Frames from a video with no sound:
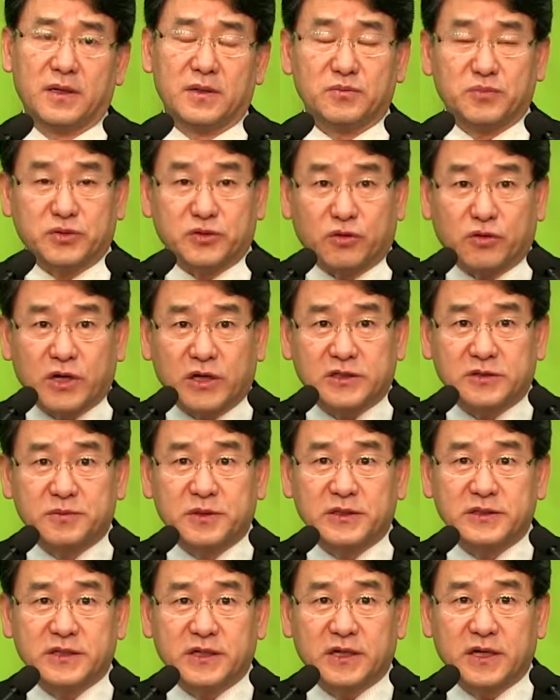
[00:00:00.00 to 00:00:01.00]
부족하지만
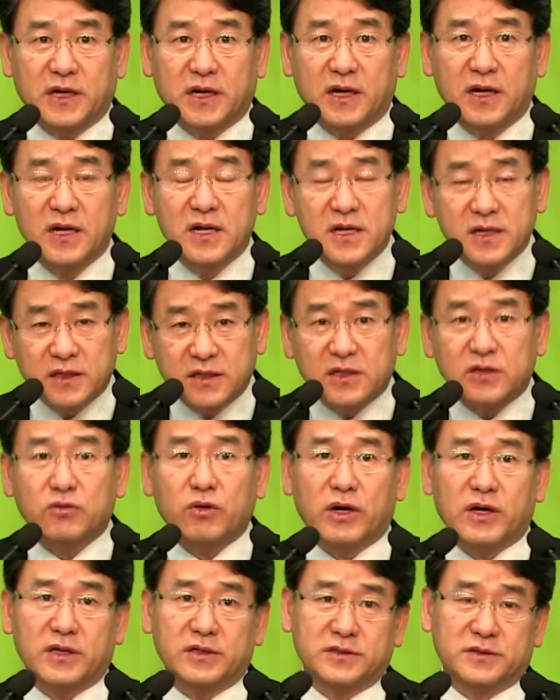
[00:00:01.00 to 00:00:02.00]
제가
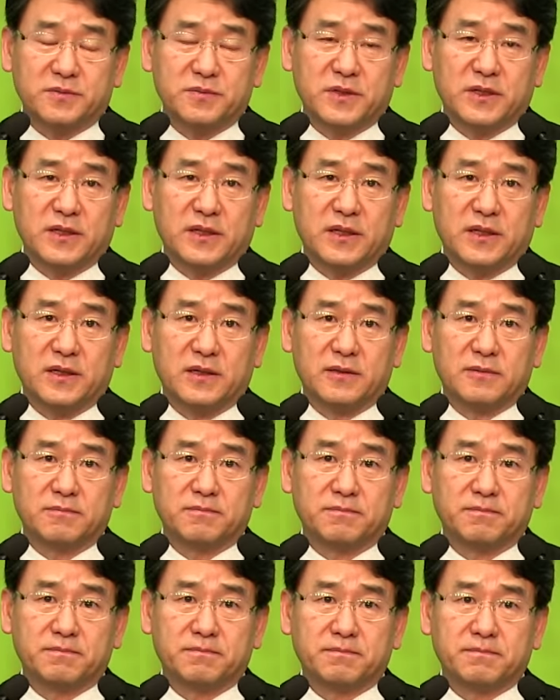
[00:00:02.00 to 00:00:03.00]
기도하겠습니다.
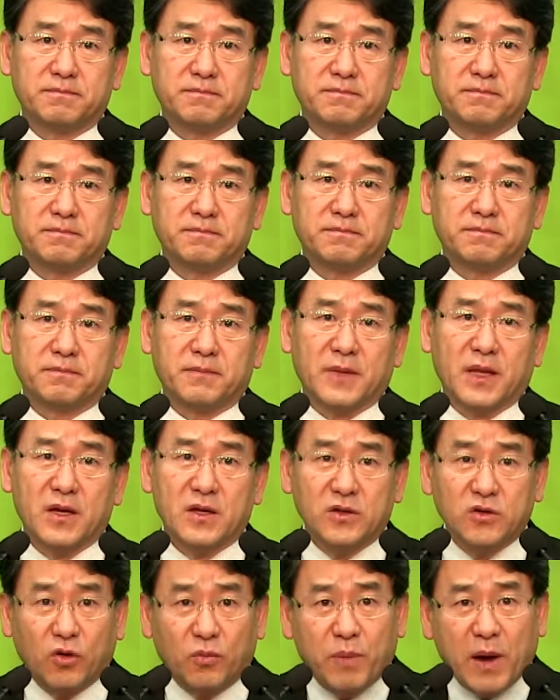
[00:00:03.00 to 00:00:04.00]

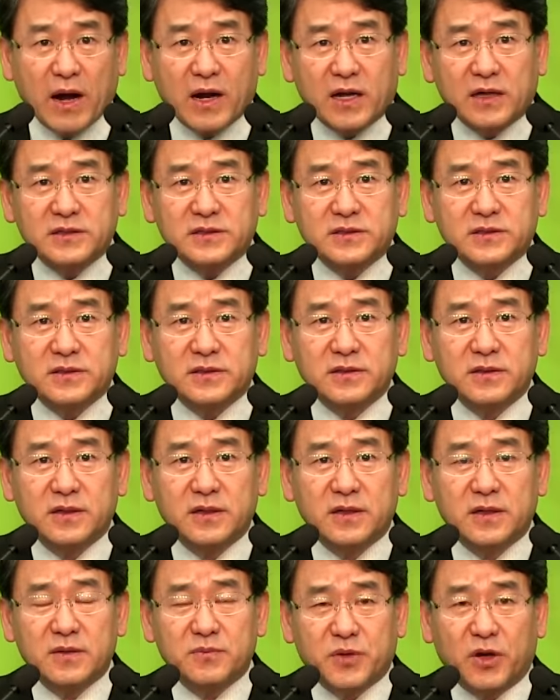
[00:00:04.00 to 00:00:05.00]
요 바카스
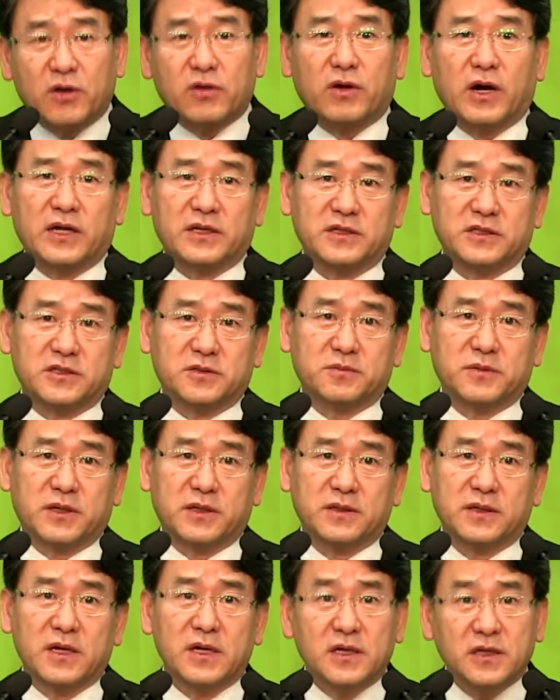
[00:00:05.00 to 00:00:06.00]
별거 아니지만
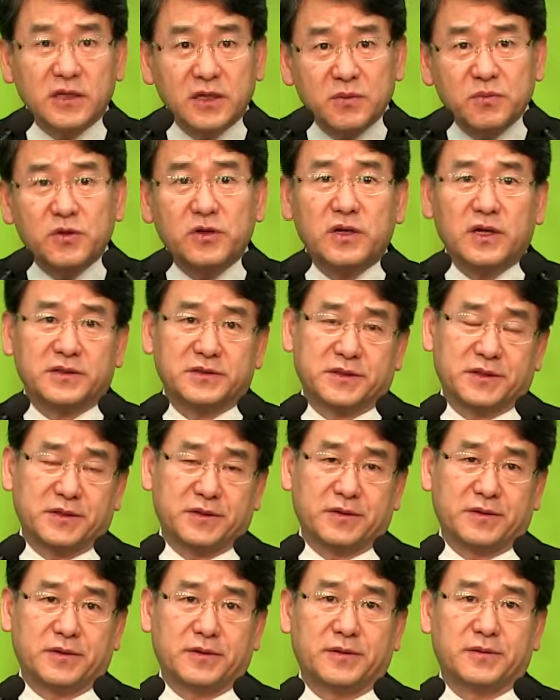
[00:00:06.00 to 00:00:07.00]
힘을
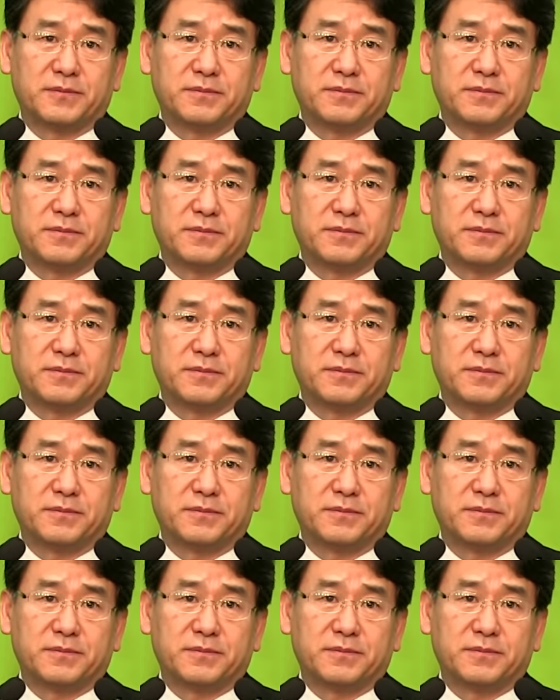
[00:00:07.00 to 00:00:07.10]
내세요.